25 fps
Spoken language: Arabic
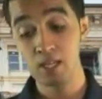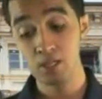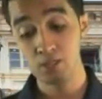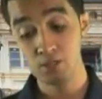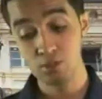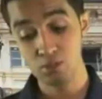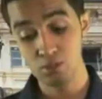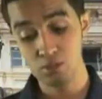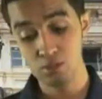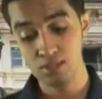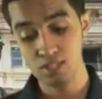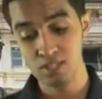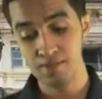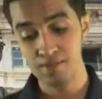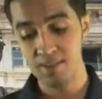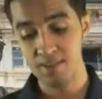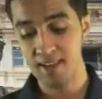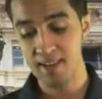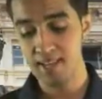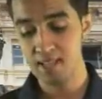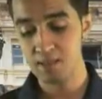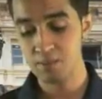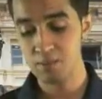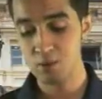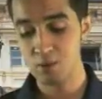زور
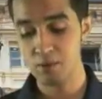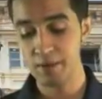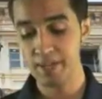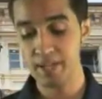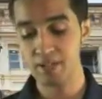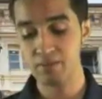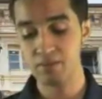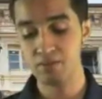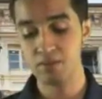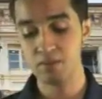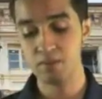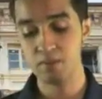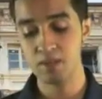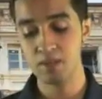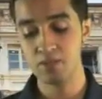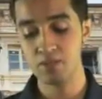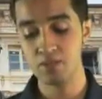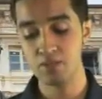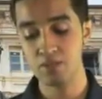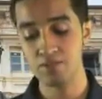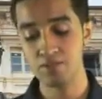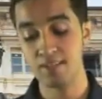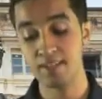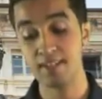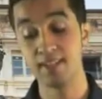صفحات موقع انفورمات
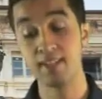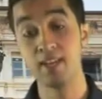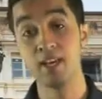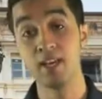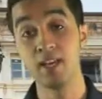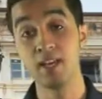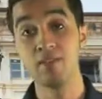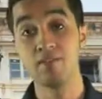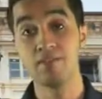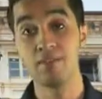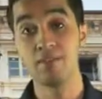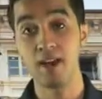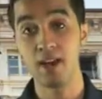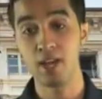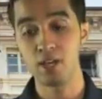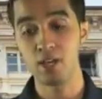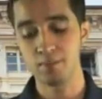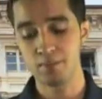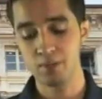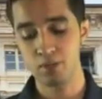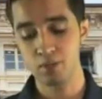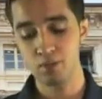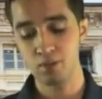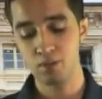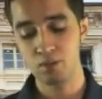جوفاني
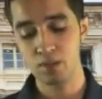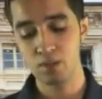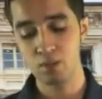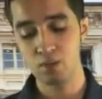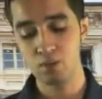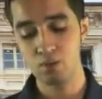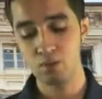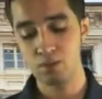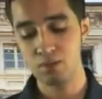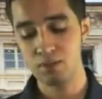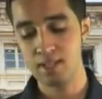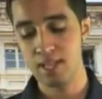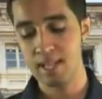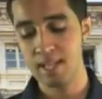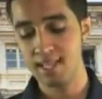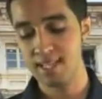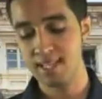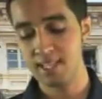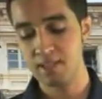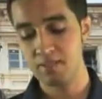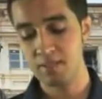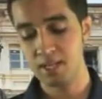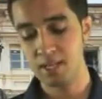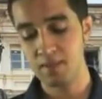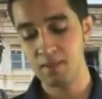فيمكنك وجود
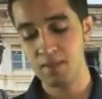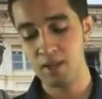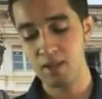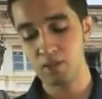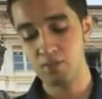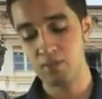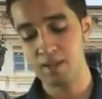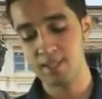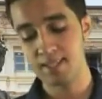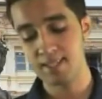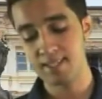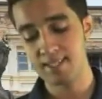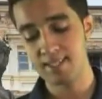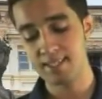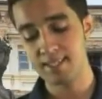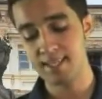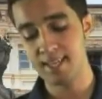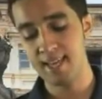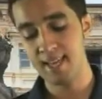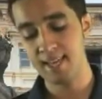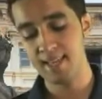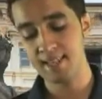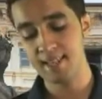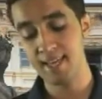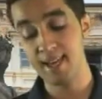العديد من المعلومات
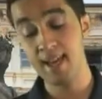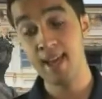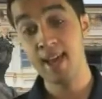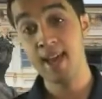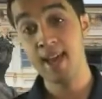السياحية